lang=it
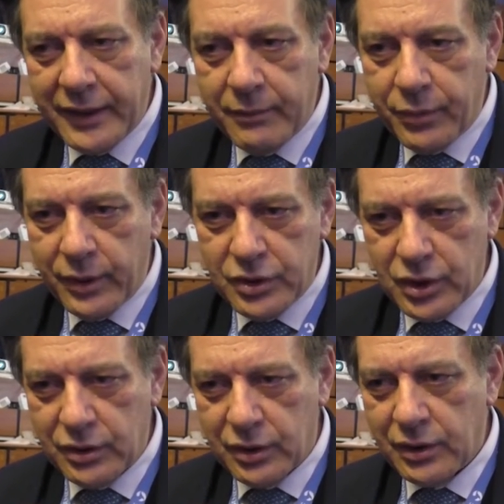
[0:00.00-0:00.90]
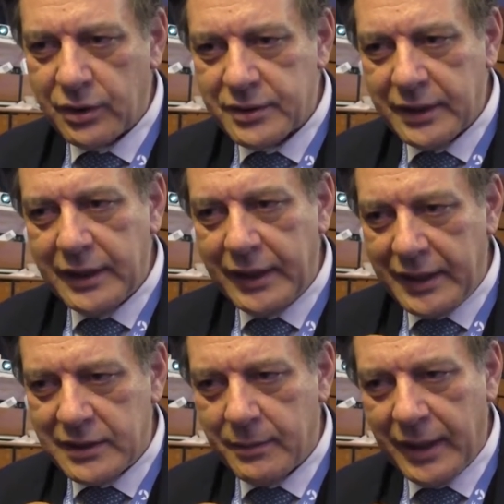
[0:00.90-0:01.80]
che è un po' il centro dei nostri
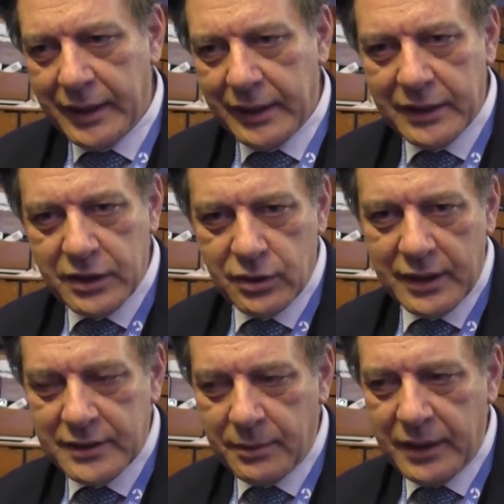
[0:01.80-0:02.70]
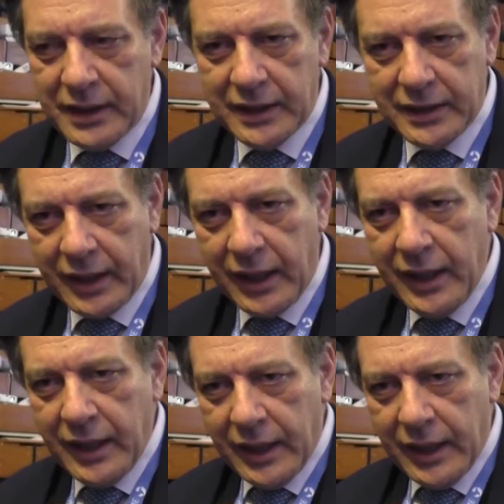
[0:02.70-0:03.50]
interessi ma anche la risonanza magnetica